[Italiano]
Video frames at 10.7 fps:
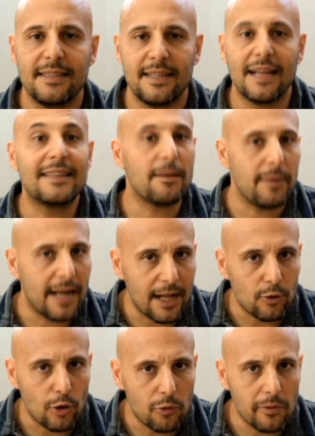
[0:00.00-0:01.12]
ha
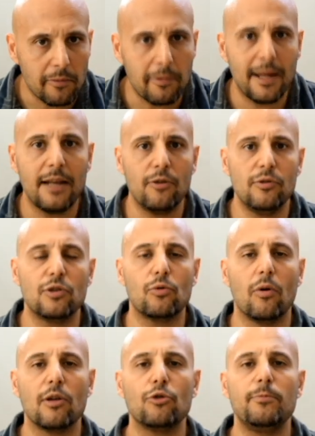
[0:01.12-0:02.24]
terminato il quinquennio di
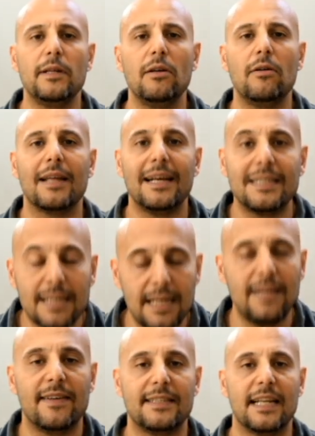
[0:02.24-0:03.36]
scuola superiore a
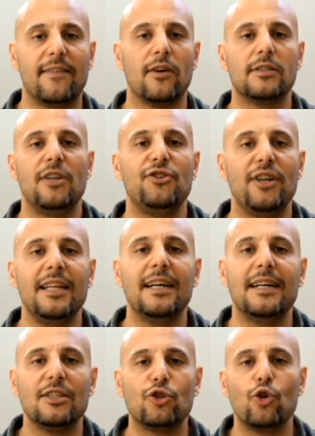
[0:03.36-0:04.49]
iscriversi alla facoltà di ingegneria
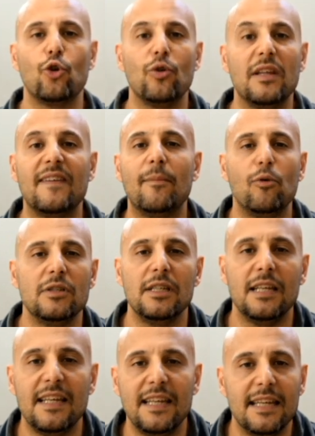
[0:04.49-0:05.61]
sono i famosi
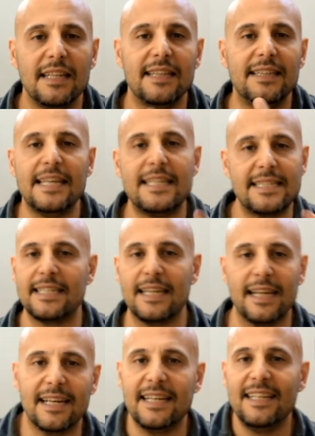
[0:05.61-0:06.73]
i
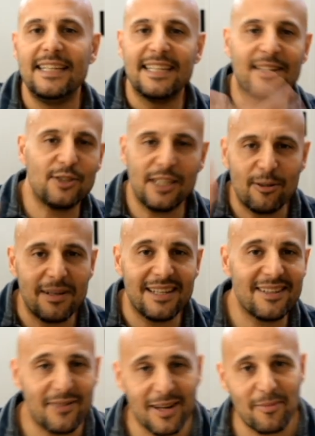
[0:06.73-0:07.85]
dissing, così come
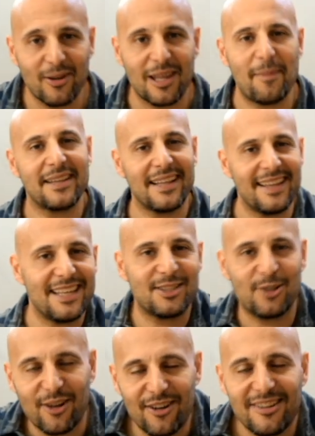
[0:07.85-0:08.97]
avrebbero chiamate
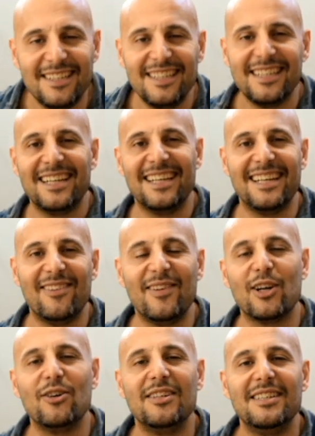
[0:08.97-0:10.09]
adesso, no? eh,
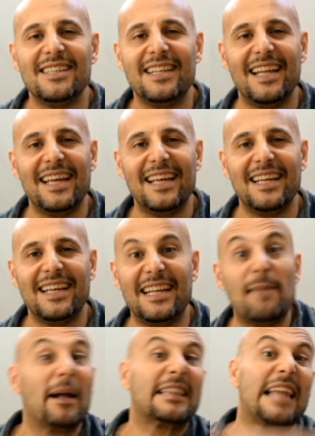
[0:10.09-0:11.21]
ovvero le, le,
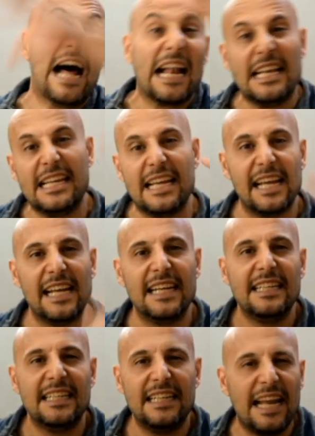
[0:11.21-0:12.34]

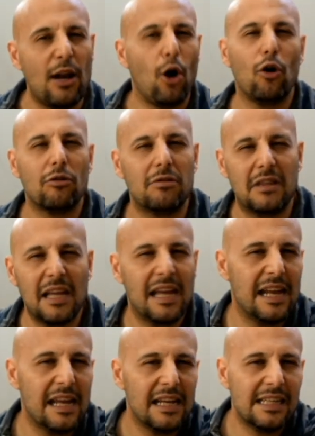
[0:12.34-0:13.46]
battaglie, le
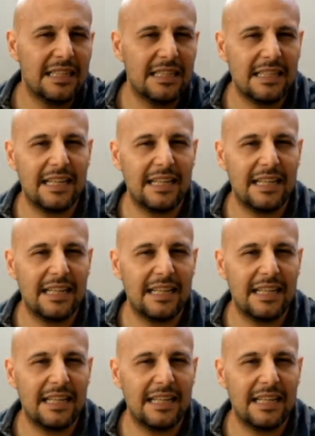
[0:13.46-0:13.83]
lotte, eh,